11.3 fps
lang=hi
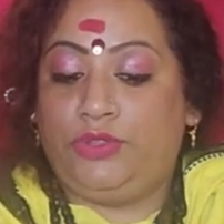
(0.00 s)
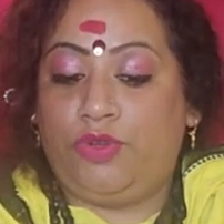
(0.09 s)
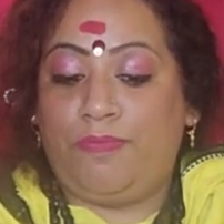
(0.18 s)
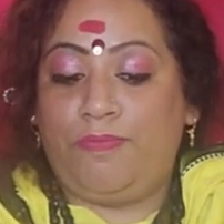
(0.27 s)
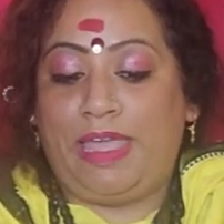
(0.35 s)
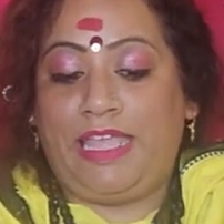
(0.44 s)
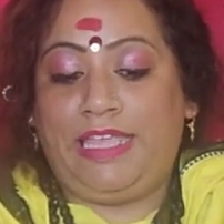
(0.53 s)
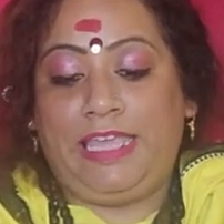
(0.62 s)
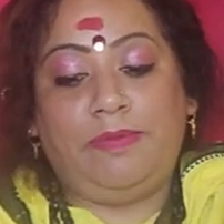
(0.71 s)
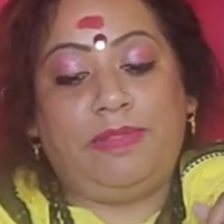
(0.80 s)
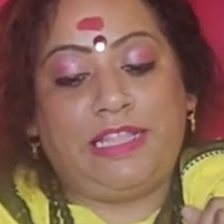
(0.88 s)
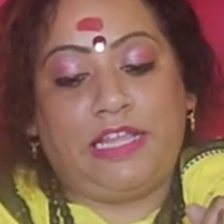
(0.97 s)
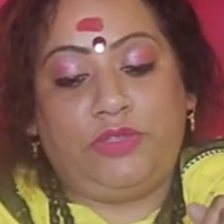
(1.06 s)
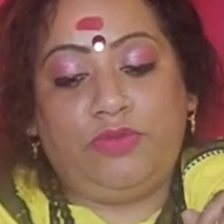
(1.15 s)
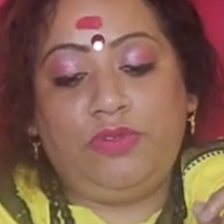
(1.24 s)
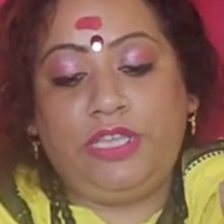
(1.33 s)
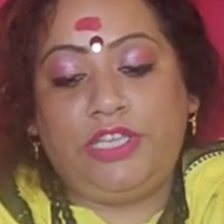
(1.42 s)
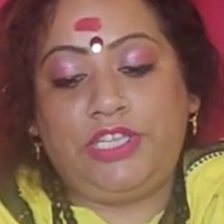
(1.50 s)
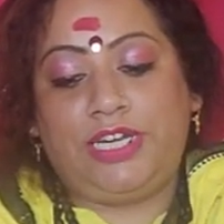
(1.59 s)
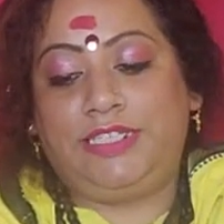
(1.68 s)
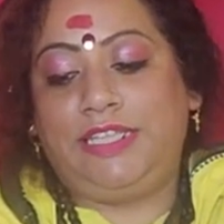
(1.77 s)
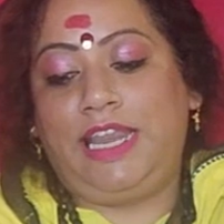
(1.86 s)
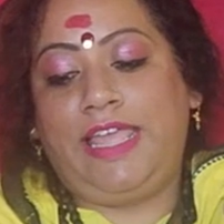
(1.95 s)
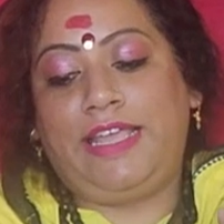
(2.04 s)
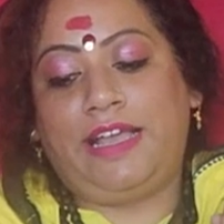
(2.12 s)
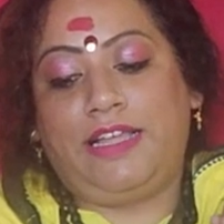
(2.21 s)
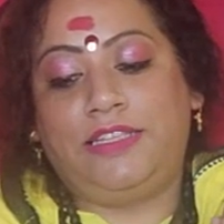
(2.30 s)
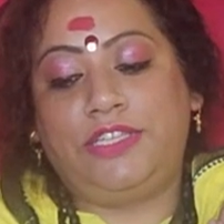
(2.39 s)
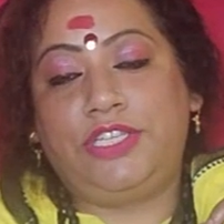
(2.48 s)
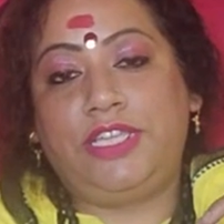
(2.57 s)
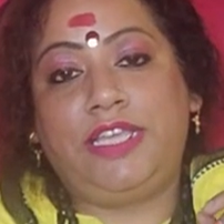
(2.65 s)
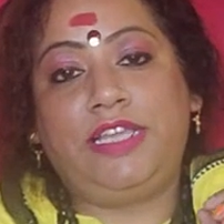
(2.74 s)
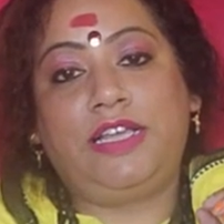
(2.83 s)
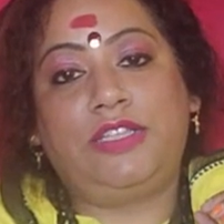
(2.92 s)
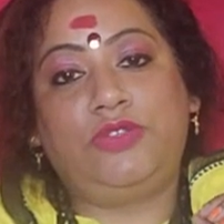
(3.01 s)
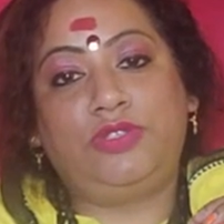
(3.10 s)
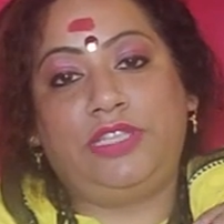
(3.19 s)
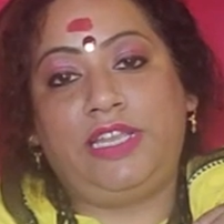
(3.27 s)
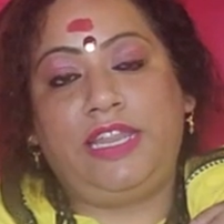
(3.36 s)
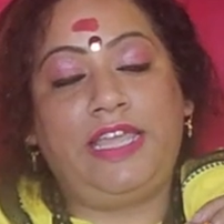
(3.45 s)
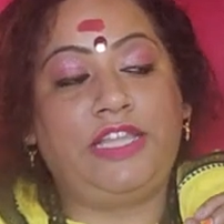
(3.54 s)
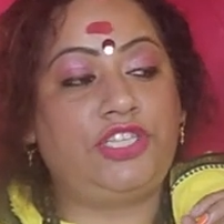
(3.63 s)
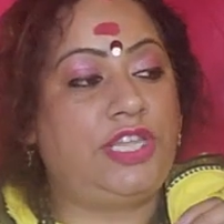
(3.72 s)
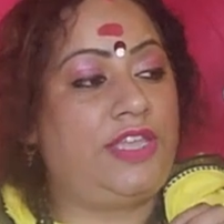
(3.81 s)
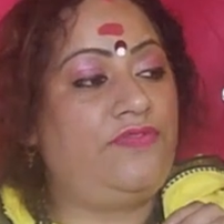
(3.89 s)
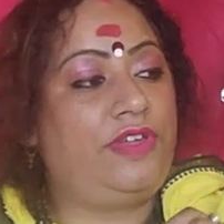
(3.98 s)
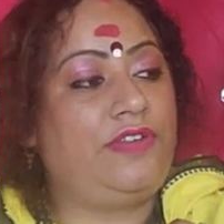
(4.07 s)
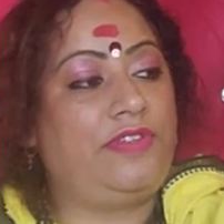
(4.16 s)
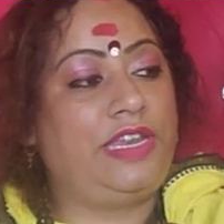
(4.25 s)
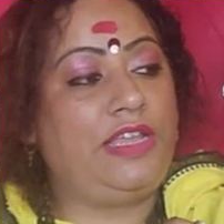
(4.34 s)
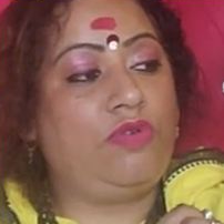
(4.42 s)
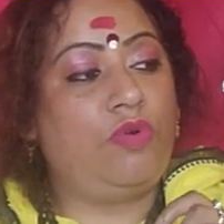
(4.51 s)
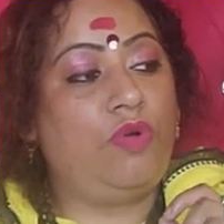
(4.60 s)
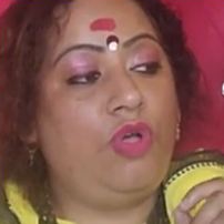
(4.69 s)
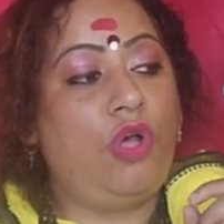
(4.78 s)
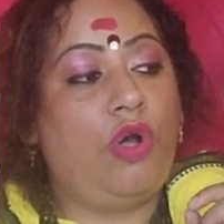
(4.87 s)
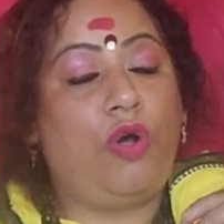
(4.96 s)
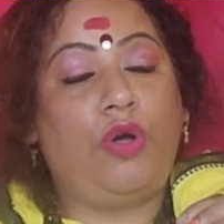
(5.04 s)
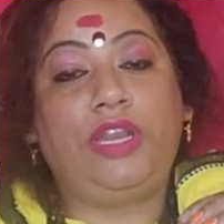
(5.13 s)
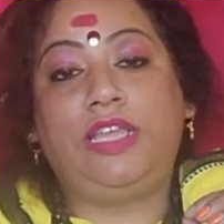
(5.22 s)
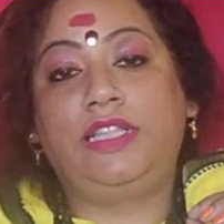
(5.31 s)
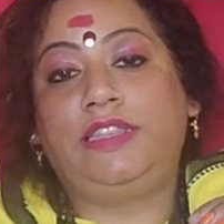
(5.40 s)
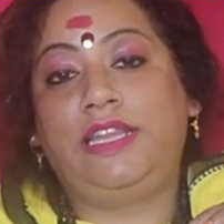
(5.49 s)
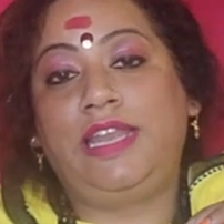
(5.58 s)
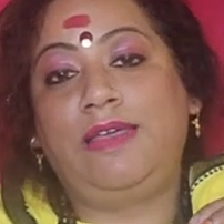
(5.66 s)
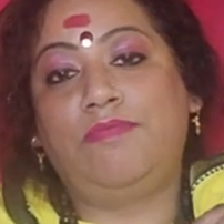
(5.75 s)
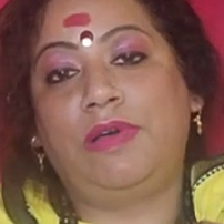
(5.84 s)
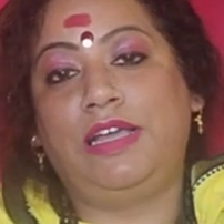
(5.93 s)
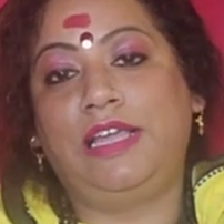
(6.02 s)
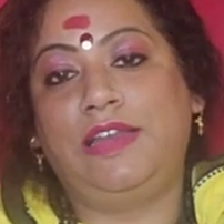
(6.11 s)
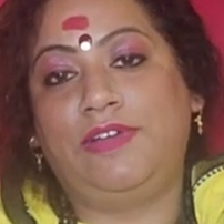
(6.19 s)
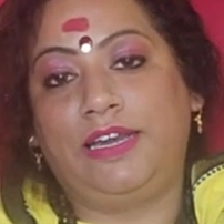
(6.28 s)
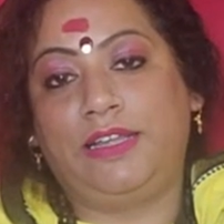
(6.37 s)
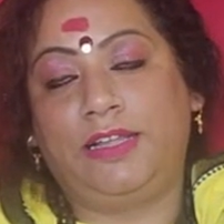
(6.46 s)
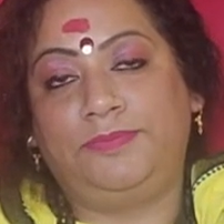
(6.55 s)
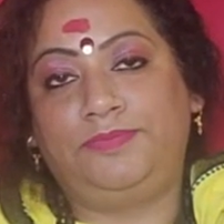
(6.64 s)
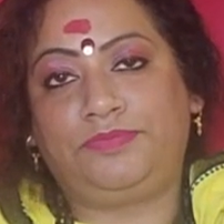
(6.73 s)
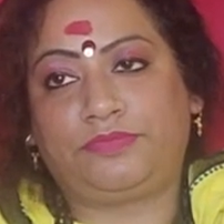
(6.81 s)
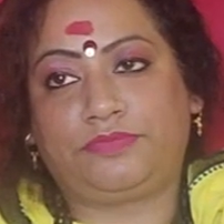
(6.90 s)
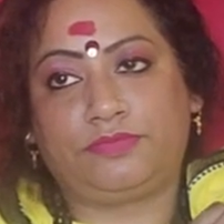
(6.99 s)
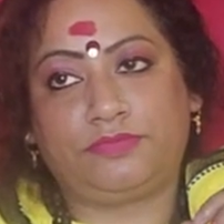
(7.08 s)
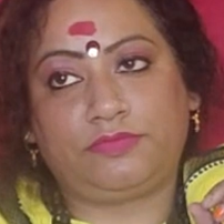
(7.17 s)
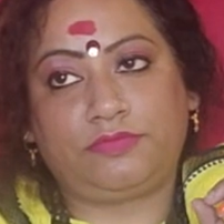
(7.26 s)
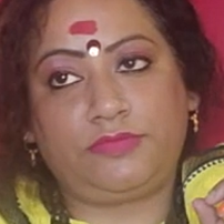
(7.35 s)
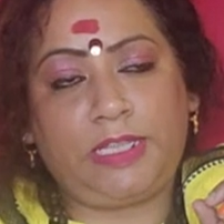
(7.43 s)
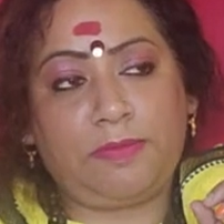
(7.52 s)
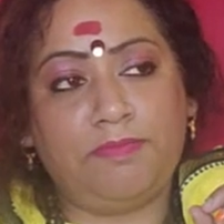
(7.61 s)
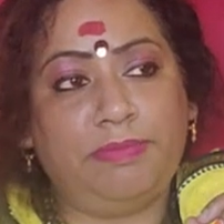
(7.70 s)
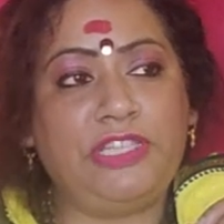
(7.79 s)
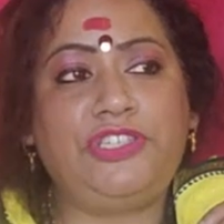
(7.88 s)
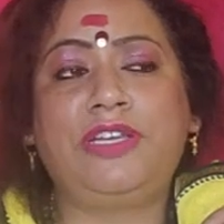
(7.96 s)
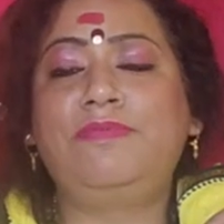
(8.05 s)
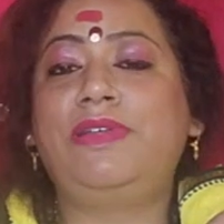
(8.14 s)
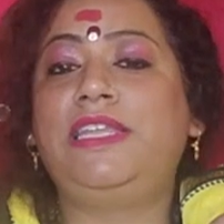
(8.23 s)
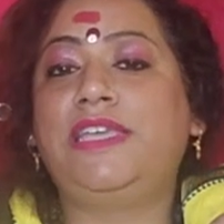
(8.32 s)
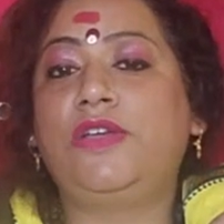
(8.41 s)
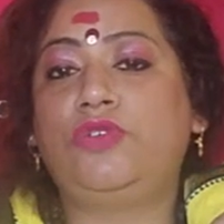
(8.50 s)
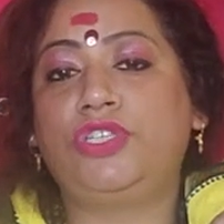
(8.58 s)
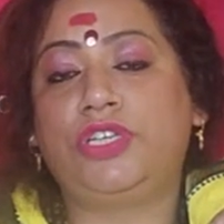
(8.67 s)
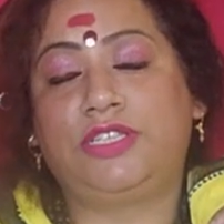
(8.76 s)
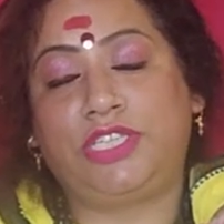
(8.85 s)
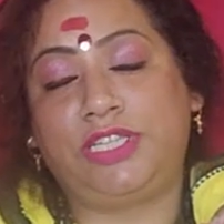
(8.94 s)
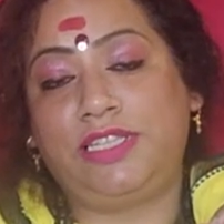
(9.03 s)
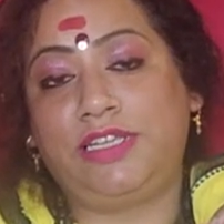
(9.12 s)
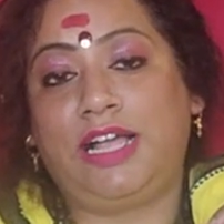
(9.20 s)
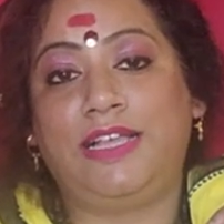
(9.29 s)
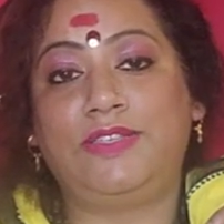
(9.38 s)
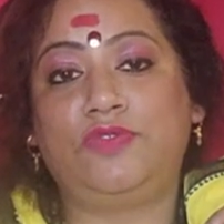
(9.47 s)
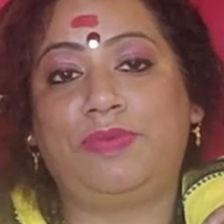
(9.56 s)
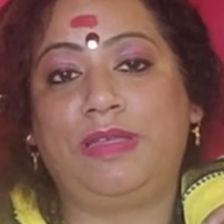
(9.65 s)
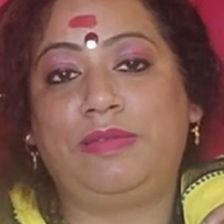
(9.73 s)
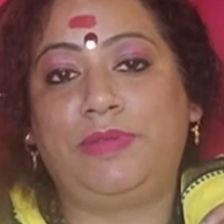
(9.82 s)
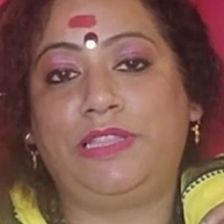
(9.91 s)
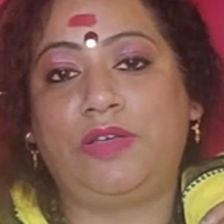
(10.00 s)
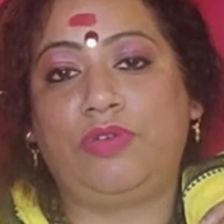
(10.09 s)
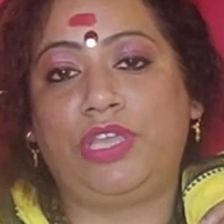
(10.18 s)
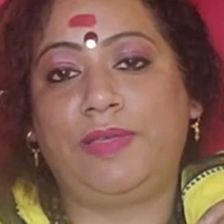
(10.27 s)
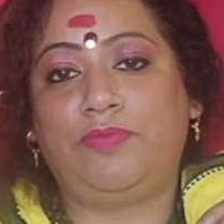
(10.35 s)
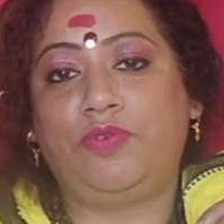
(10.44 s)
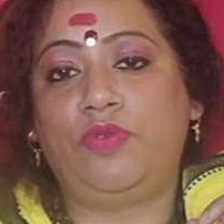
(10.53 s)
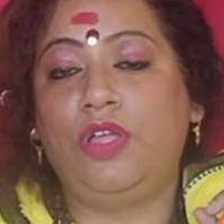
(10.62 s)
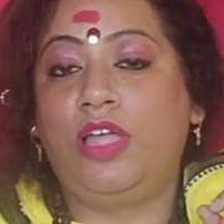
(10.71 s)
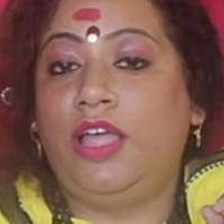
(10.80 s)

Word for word: तो मैं ये बता दूं कि शर्तिला एकादशी का जो दिन है 6 फरवरी को और ये दिन है मंगलवार का बजरंग बली के कुछ चंद खास उपाय मैं बताऊंगी आपको